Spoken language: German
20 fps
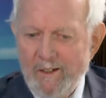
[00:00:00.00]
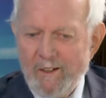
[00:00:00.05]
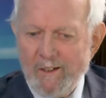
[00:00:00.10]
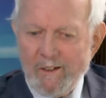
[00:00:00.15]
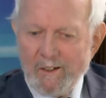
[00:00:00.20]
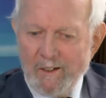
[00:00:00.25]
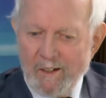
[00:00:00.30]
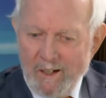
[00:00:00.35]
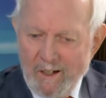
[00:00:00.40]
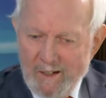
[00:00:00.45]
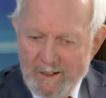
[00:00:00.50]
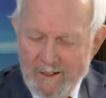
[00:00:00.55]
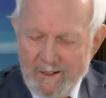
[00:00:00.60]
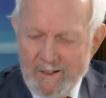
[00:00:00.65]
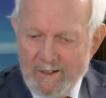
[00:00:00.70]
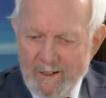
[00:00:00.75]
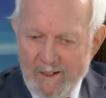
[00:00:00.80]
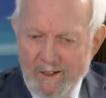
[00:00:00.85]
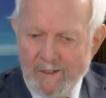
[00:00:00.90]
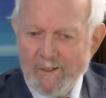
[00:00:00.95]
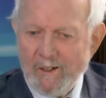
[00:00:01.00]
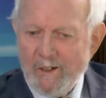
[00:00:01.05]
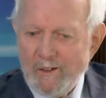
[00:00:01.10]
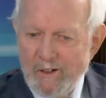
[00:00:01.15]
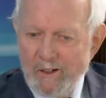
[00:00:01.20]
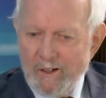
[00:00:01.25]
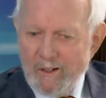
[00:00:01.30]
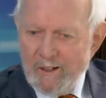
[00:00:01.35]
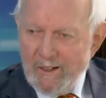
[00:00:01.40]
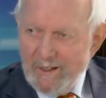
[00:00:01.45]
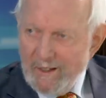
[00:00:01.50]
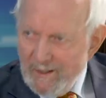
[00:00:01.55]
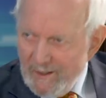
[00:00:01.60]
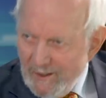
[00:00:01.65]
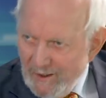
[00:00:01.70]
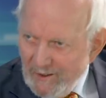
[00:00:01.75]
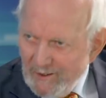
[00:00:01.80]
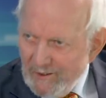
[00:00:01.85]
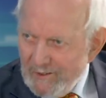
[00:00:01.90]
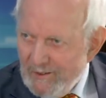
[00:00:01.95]
den reichen Ländern
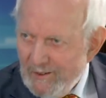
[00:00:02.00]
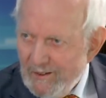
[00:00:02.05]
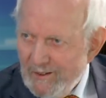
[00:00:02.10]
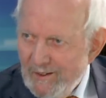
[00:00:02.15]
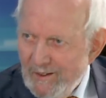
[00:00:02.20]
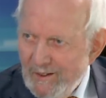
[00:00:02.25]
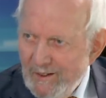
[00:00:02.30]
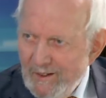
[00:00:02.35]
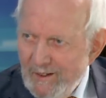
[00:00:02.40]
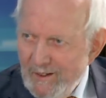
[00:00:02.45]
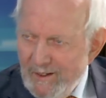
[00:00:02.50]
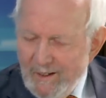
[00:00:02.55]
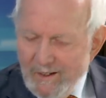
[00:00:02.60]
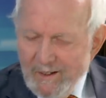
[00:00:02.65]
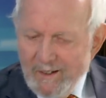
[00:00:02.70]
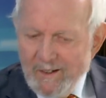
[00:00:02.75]
erledigt. Mhm.